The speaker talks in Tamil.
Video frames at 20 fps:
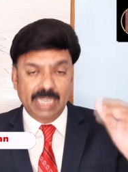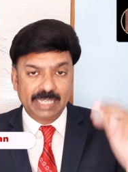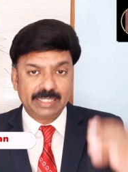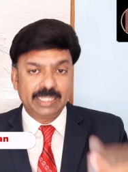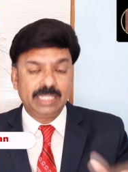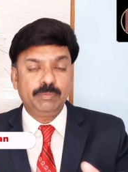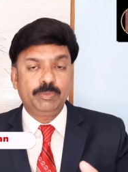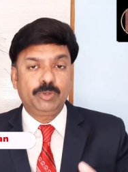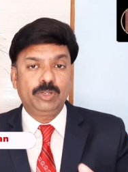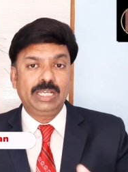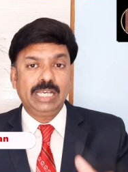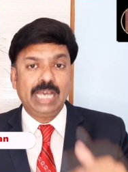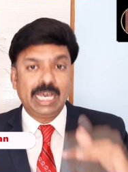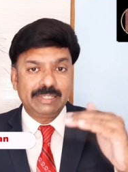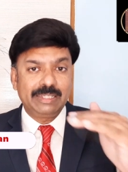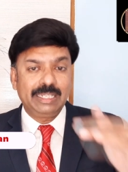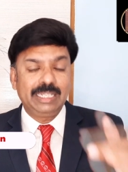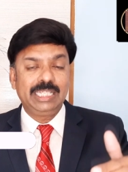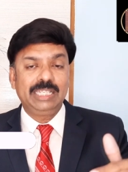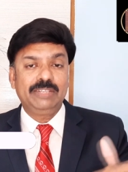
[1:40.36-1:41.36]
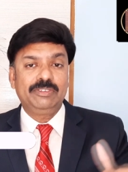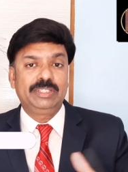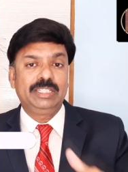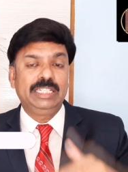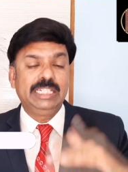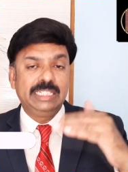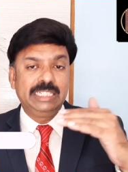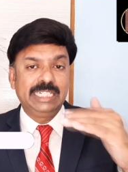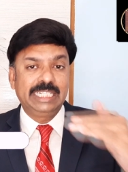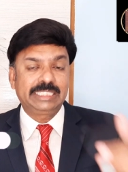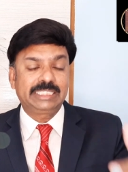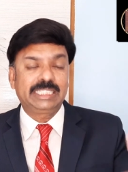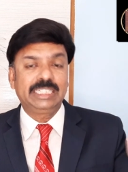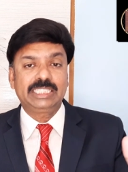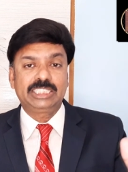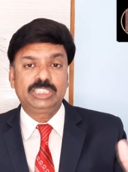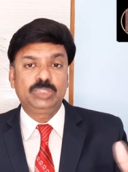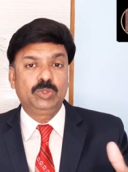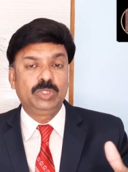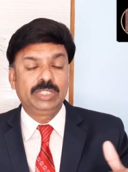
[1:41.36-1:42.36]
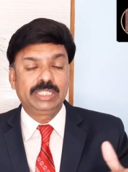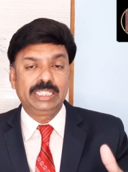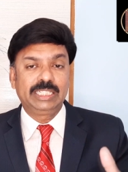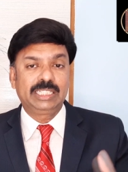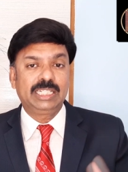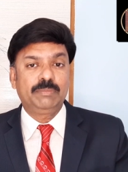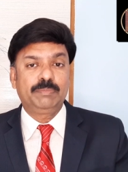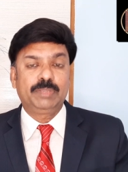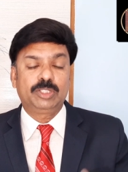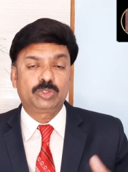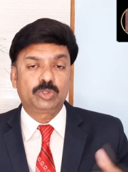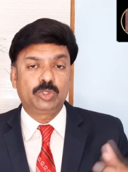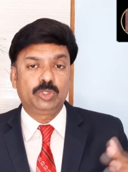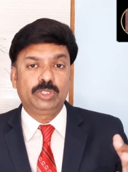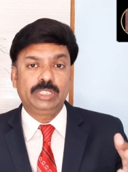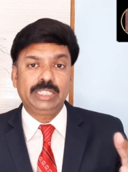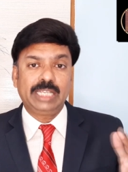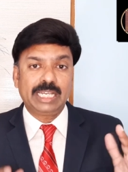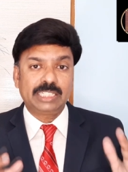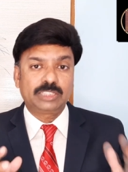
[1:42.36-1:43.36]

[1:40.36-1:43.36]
அதே போல் அதுலேயே வந்து நெட் கனெக்ஷன் உங்களுக்கு இருக்கான்னு பார்த்துக்கோங்க